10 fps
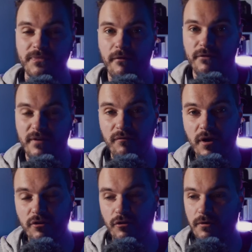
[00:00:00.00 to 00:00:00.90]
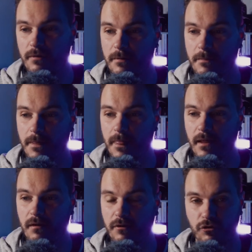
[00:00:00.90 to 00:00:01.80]
Faut savoir que
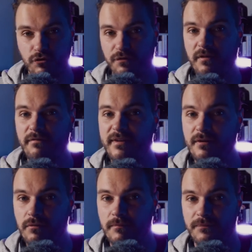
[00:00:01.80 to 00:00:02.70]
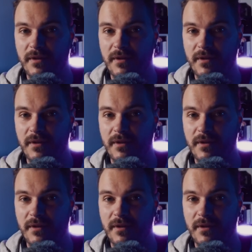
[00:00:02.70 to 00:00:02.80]
quand tu fais une vidéo,